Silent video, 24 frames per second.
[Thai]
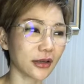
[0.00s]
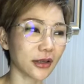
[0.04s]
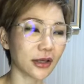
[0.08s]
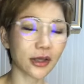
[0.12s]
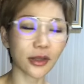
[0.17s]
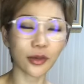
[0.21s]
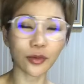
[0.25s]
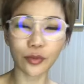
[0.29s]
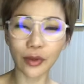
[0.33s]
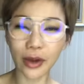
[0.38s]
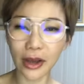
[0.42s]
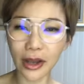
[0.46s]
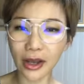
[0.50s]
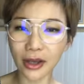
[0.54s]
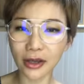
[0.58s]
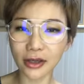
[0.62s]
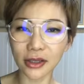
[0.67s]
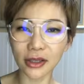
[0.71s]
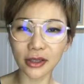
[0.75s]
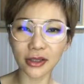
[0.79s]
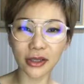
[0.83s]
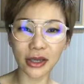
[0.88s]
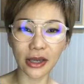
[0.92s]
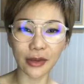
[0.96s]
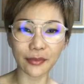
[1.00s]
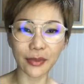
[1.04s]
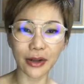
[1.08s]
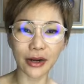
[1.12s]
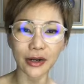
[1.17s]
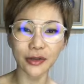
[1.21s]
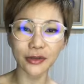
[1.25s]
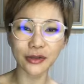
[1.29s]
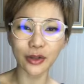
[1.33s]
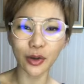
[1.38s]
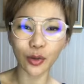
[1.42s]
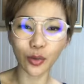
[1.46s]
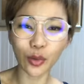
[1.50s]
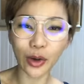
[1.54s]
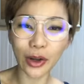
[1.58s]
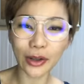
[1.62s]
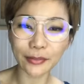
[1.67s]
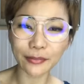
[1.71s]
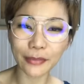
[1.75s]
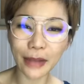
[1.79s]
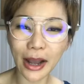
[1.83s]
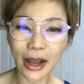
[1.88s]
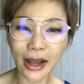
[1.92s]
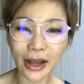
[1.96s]
คิดว่ากินไขมันแล้วจะอ้วน
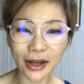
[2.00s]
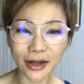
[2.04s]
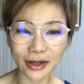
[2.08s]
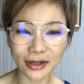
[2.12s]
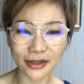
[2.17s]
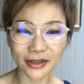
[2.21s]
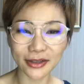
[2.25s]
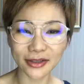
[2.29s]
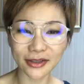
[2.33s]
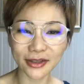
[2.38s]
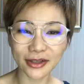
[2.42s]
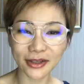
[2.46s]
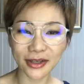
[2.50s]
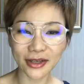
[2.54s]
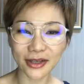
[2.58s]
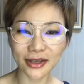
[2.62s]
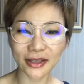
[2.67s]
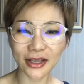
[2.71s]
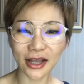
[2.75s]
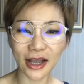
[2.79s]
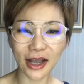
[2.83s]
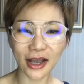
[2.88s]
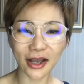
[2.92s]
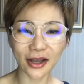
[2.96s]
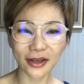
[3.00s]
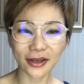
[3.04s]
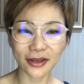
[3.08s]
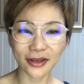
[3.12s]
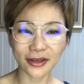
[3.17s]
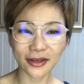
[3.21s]
บ้างนะคะ